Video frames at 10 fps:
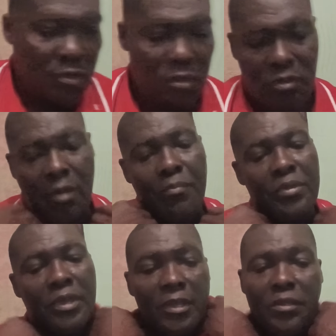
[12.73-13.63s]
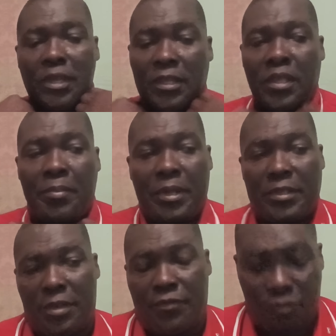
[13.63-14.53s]
y también de esta
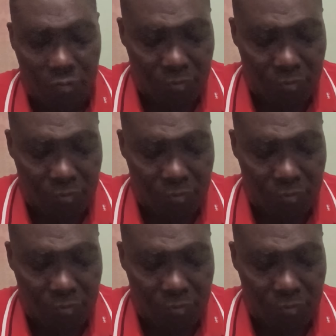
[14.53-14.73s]
plataforma.